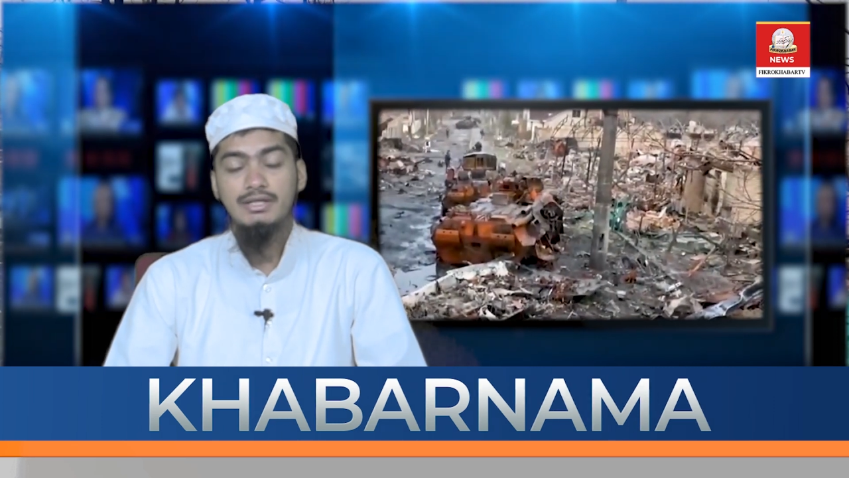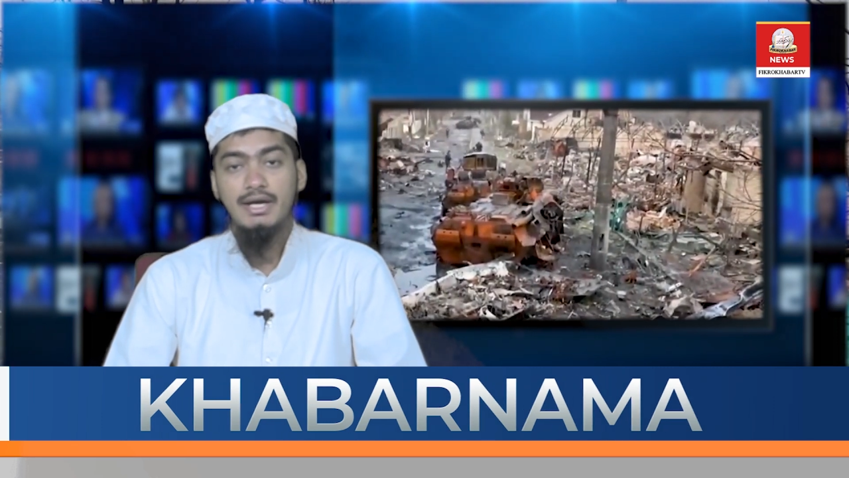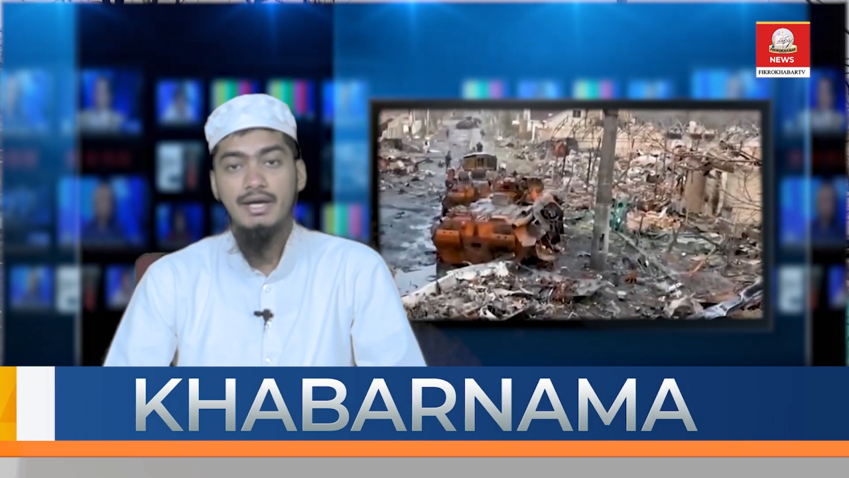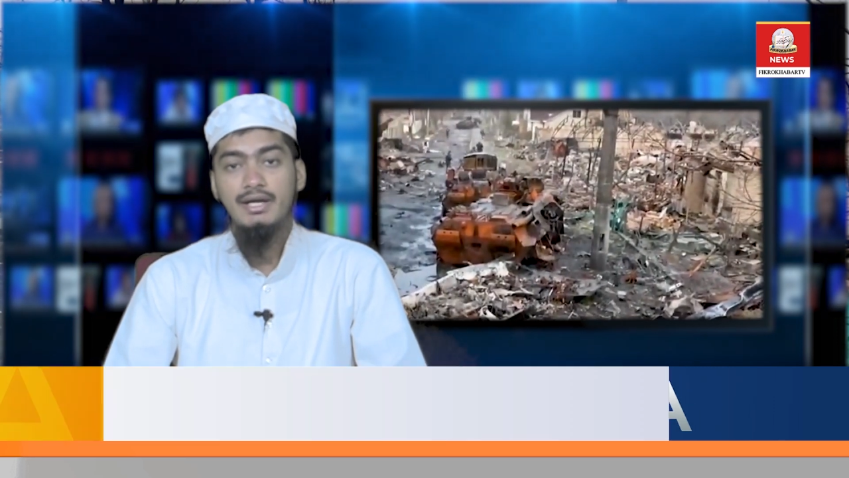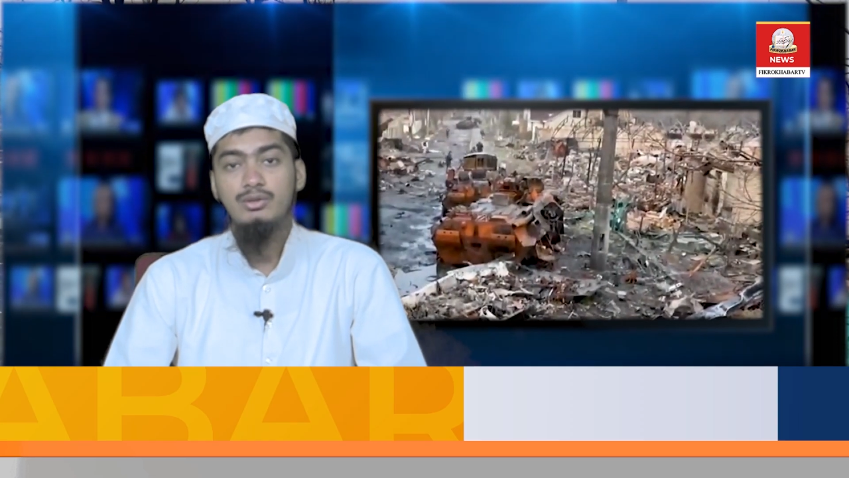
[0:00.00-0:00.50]

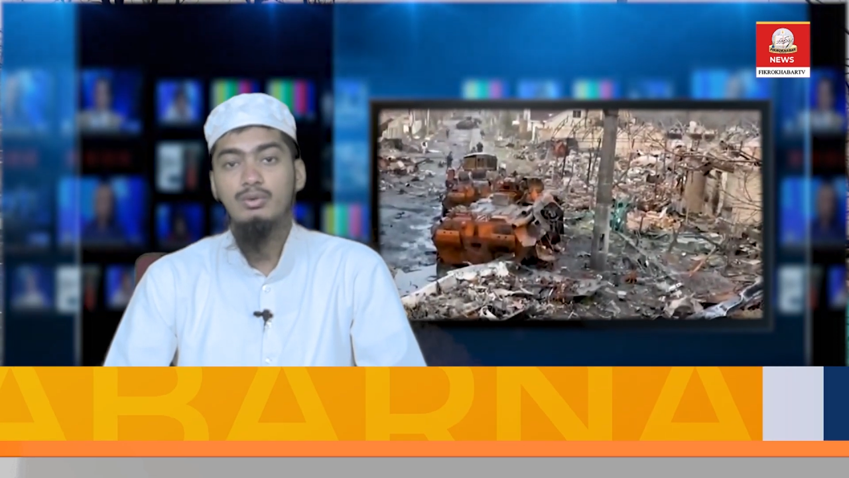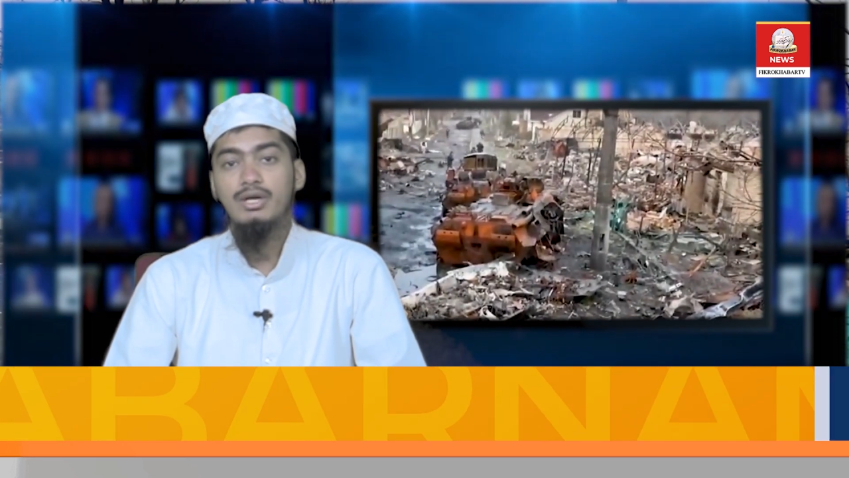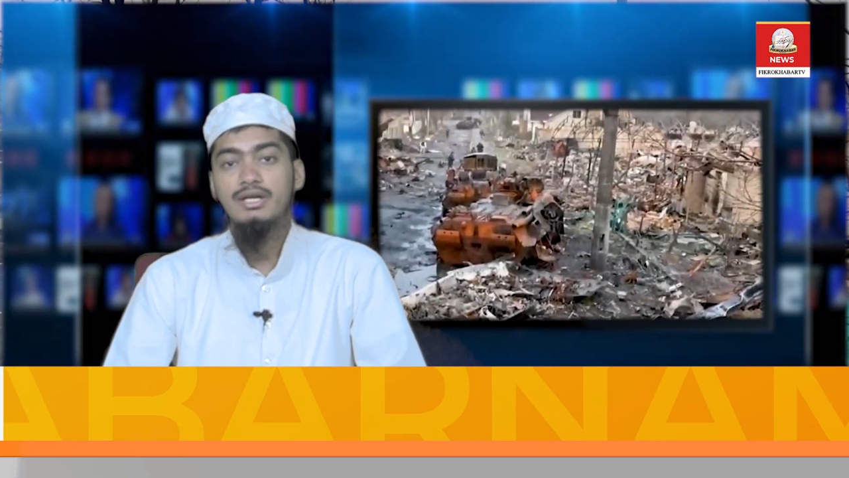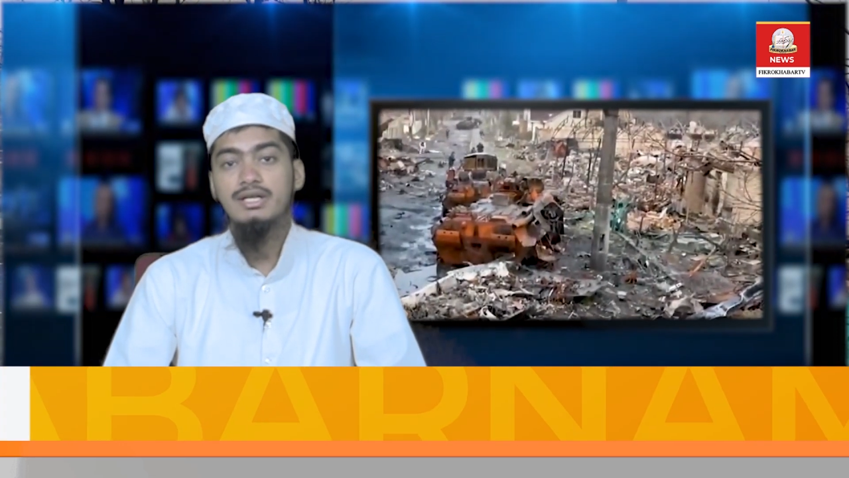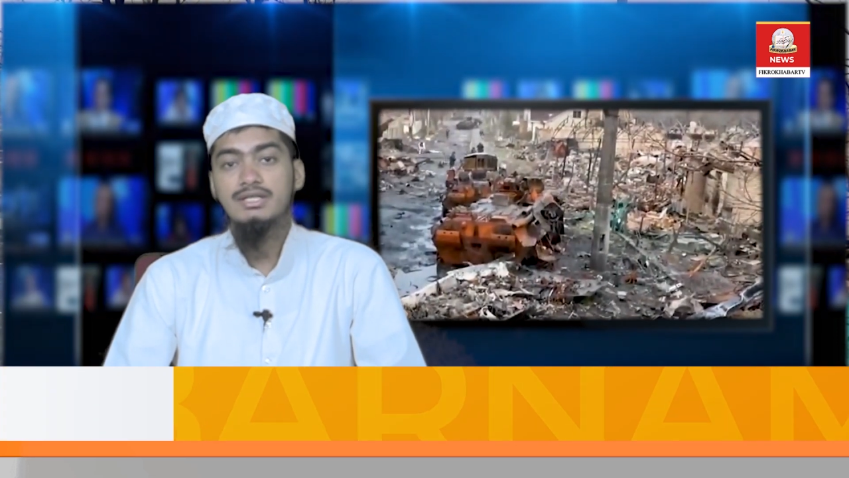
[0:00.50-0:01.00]
किया है
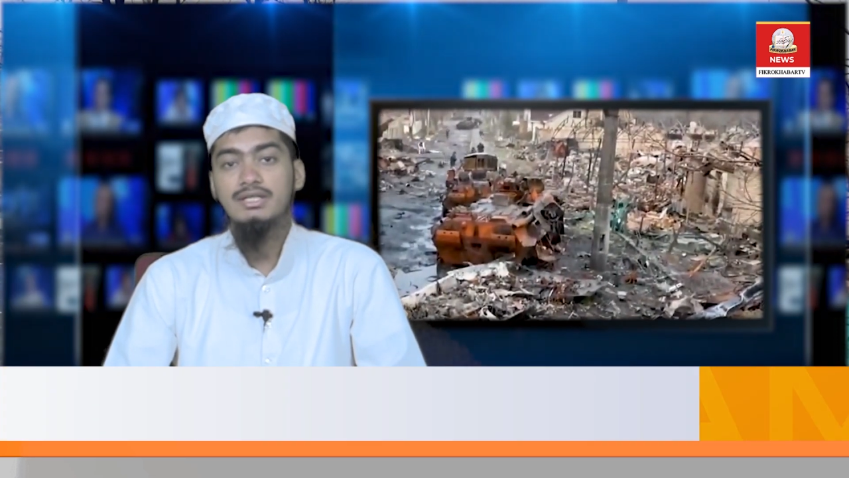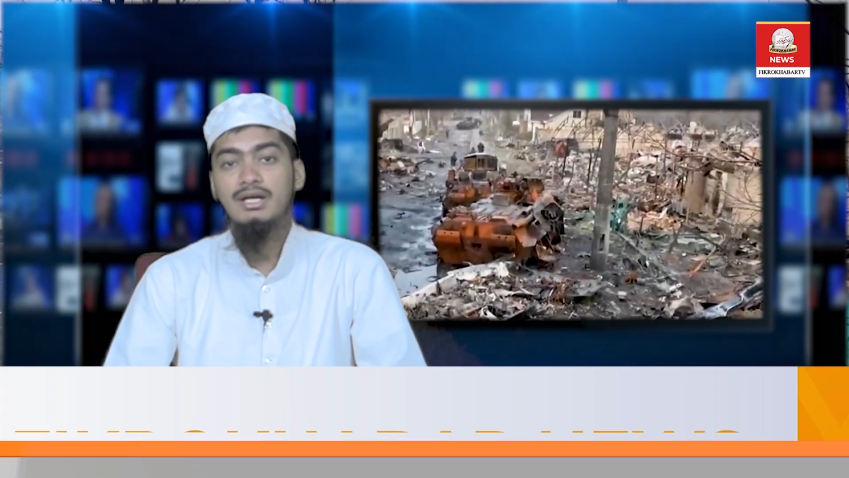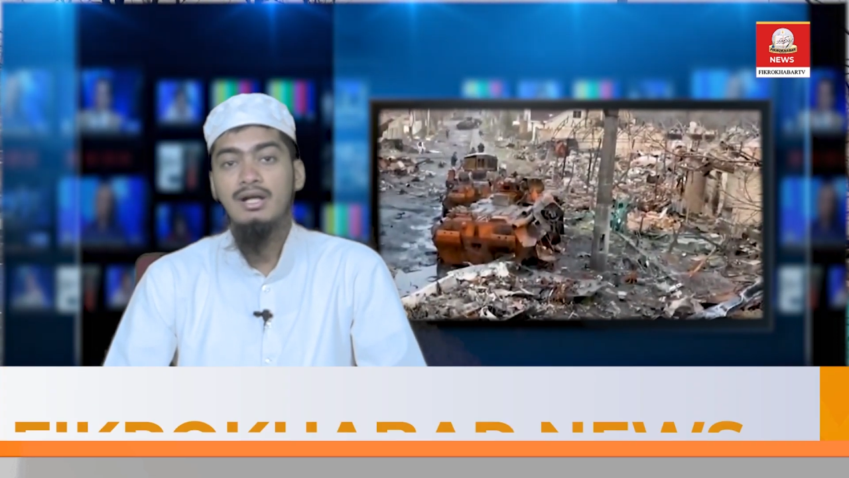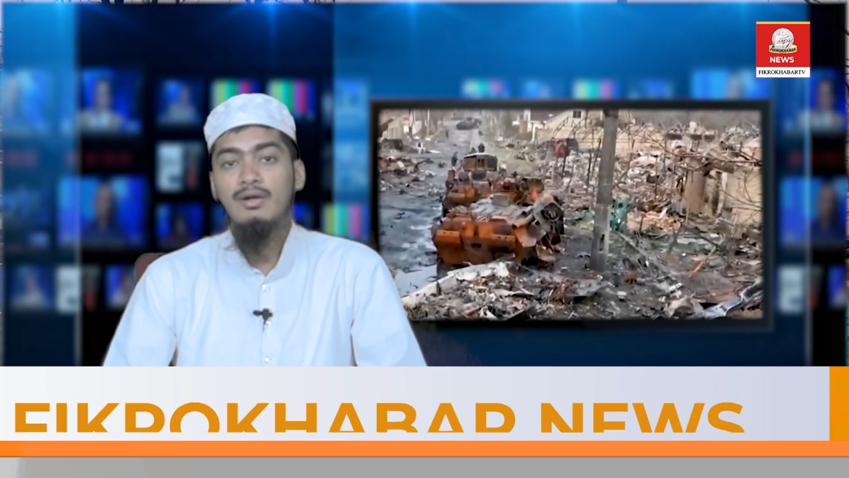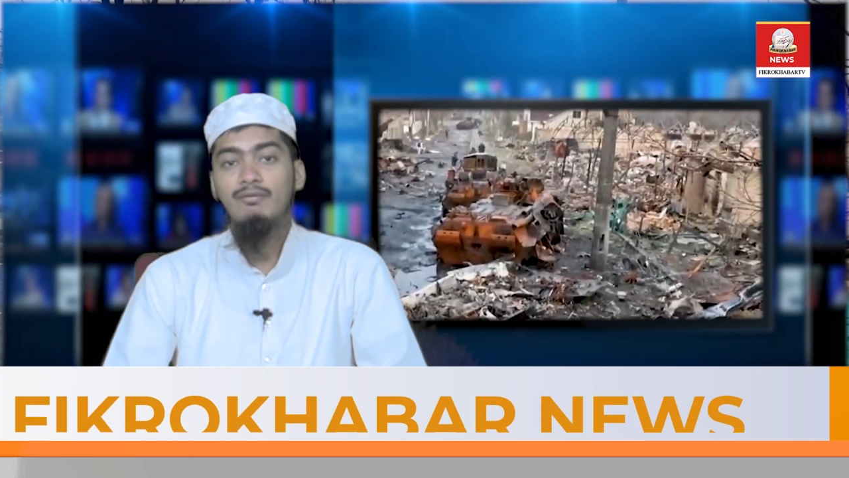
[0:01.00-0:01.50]
यूक्रेन के सदर